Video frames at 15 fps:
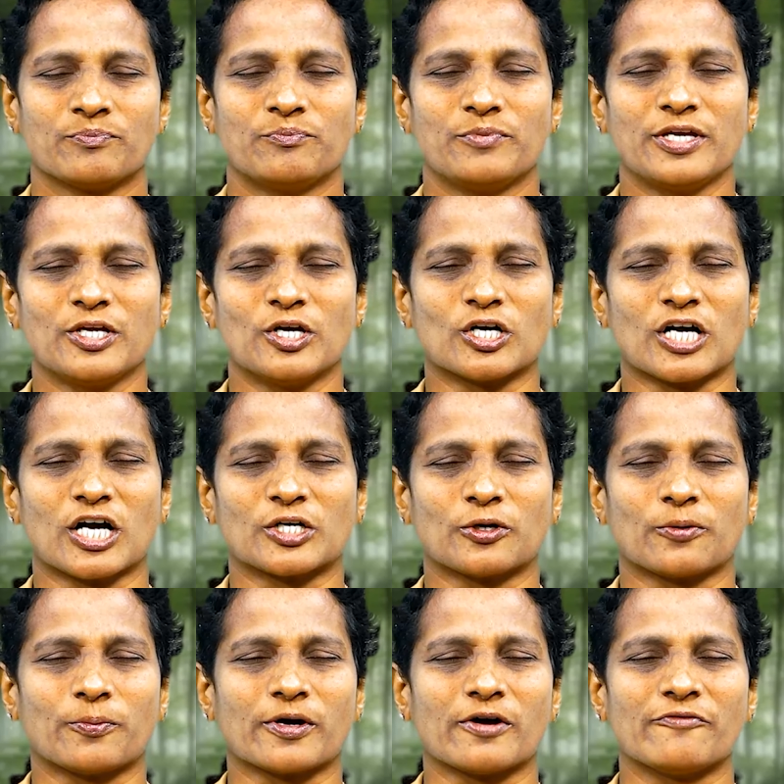మీ యొక్క
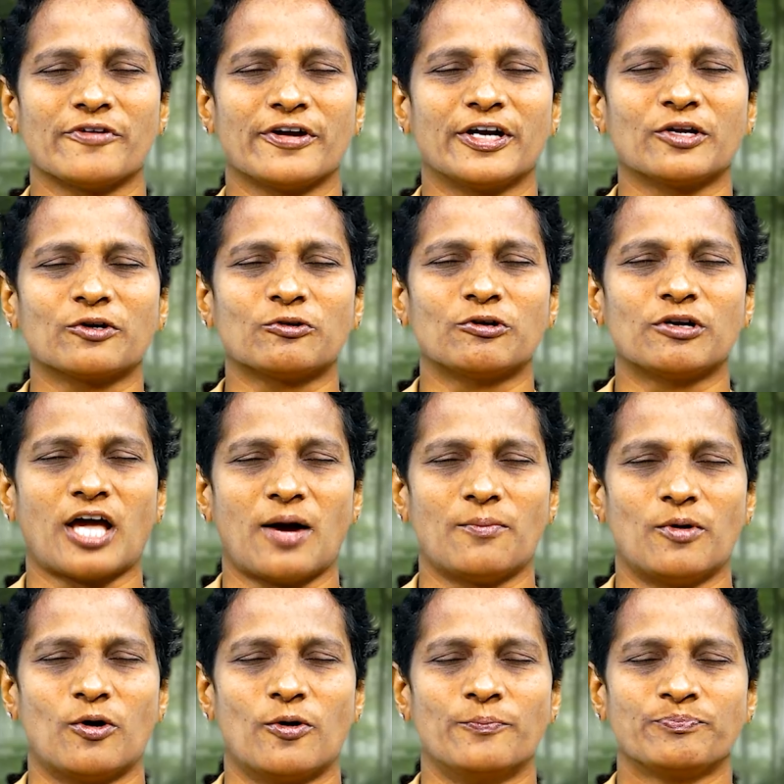కృపకు
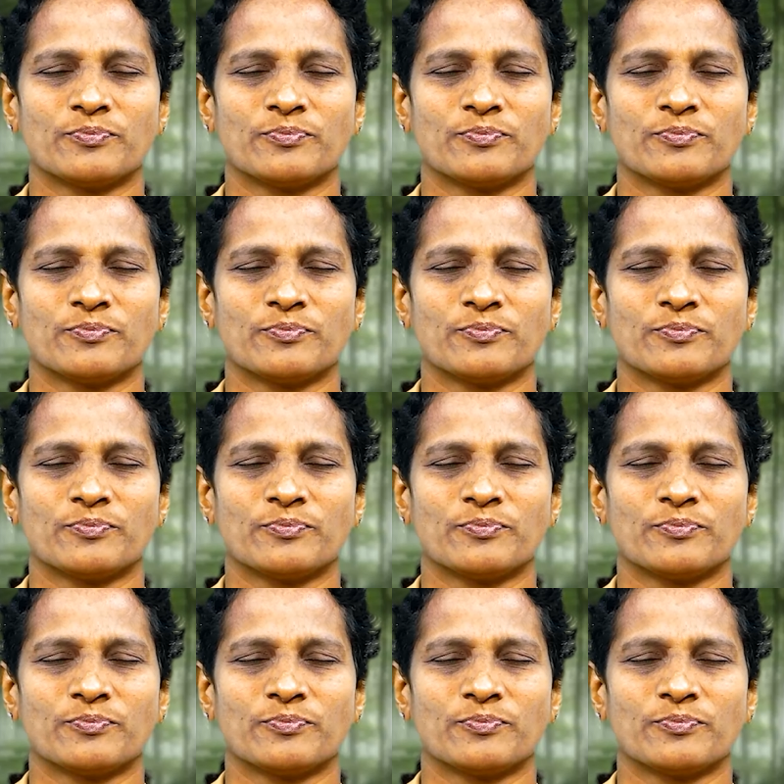వేడుకుంటామో